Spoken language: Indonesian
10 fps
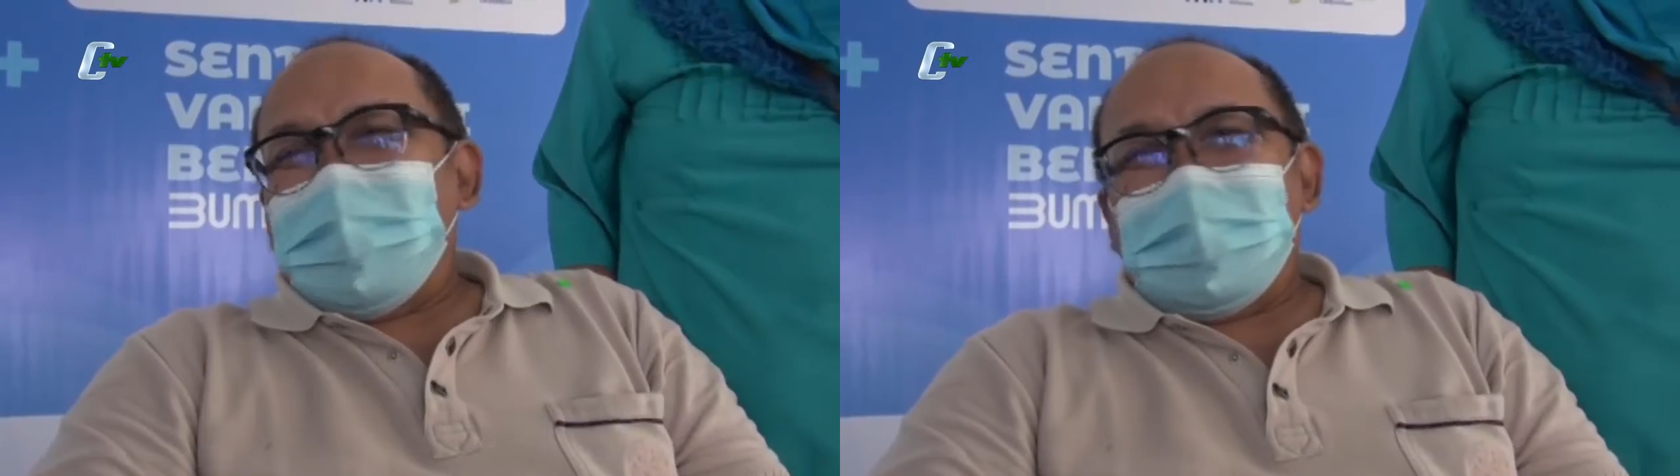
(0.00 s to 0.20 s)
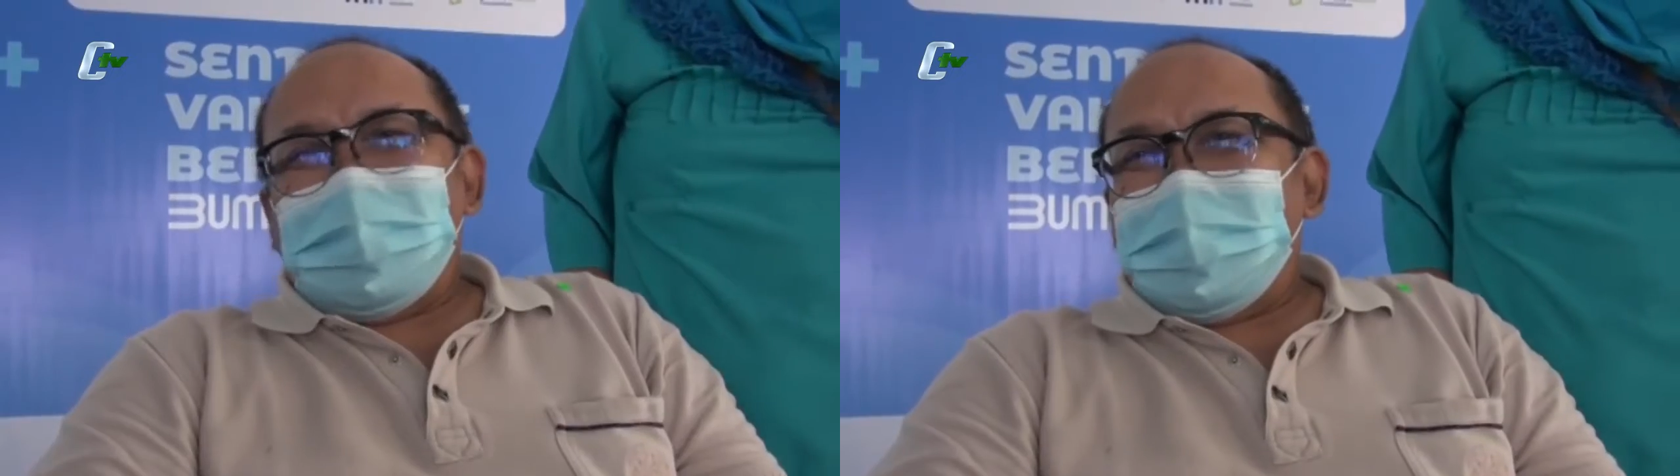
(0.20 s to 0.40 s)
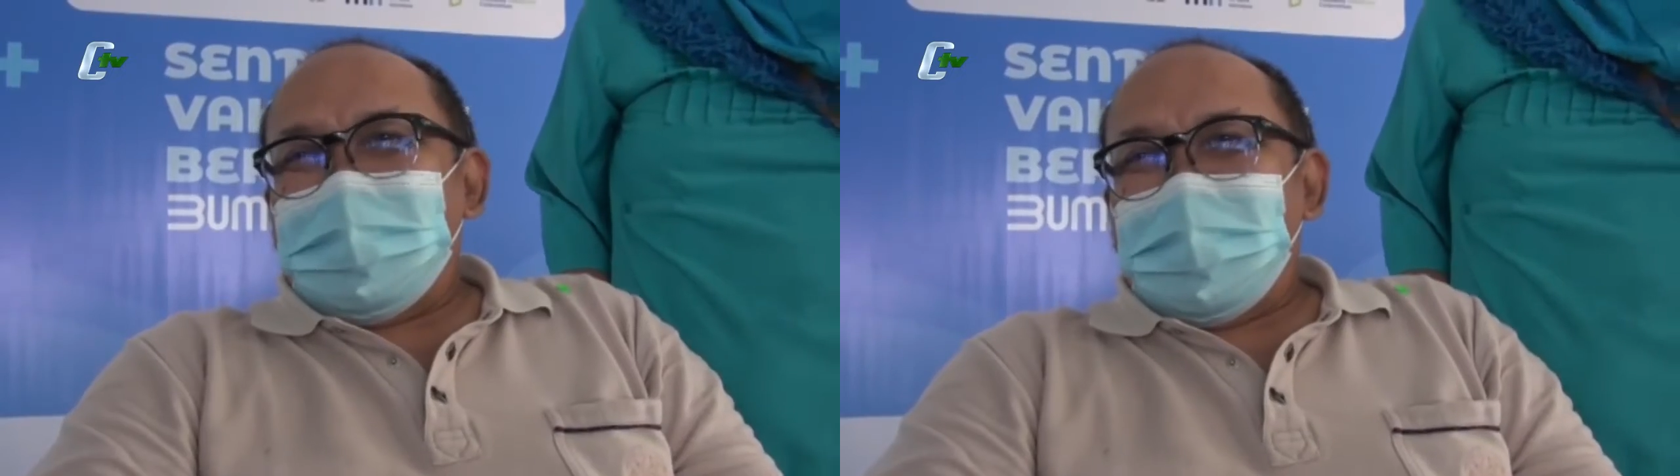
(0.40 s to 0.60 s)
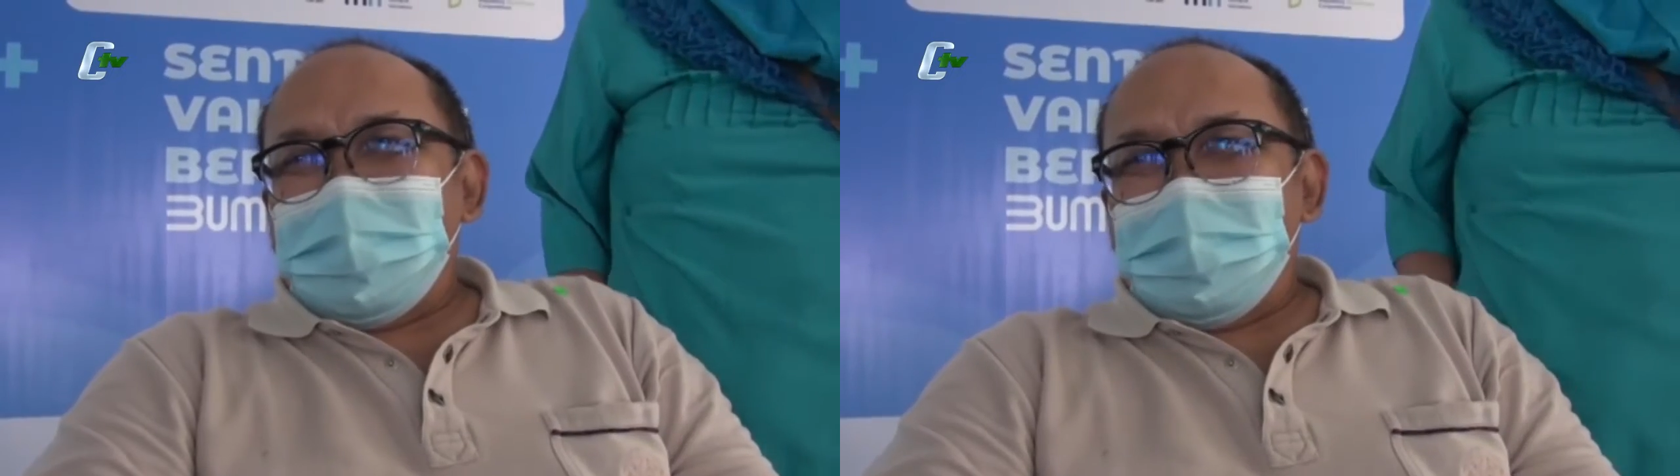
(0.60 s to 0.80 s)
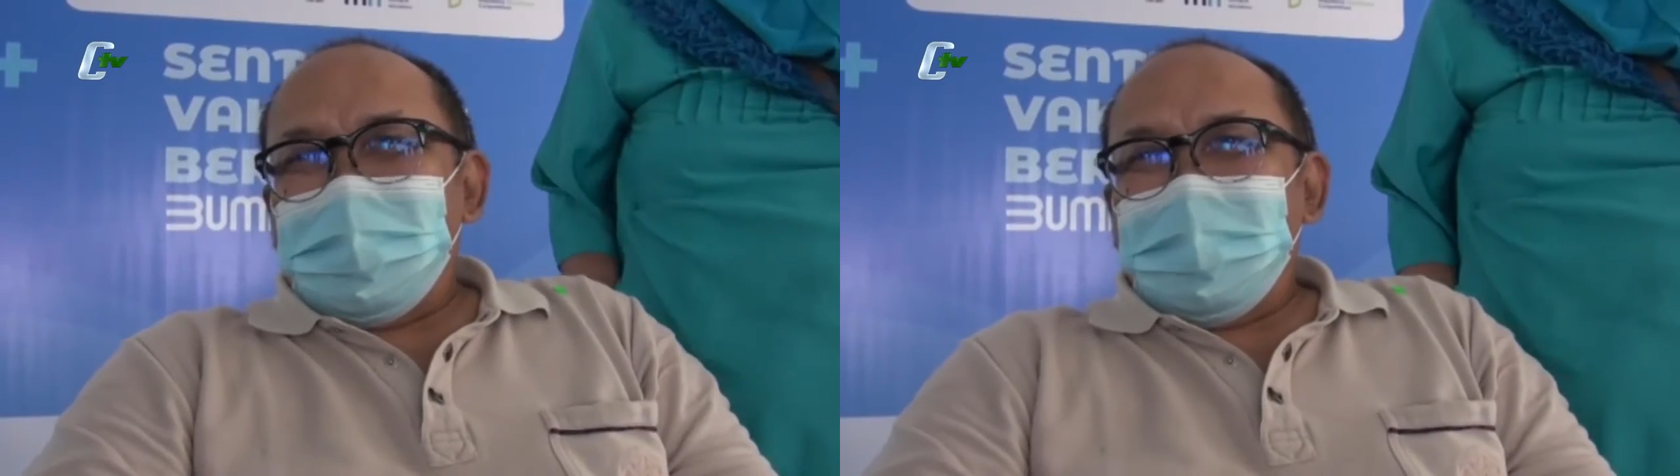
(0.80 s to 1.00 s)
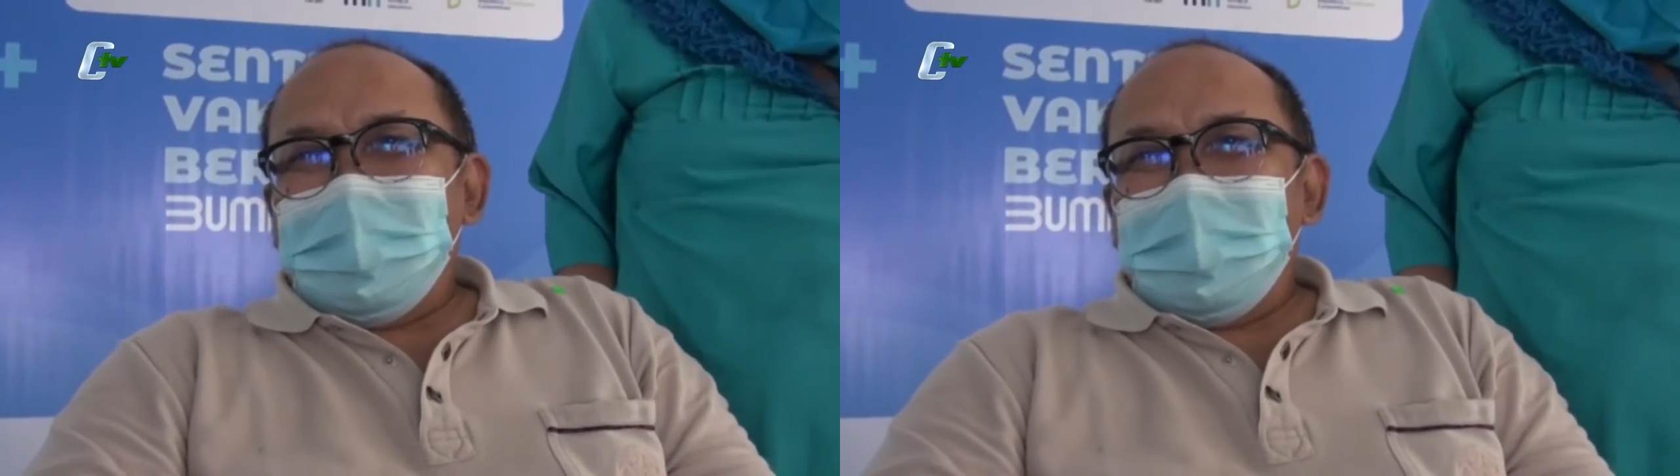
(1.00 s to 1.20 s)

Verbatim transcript: bukan tegang kok.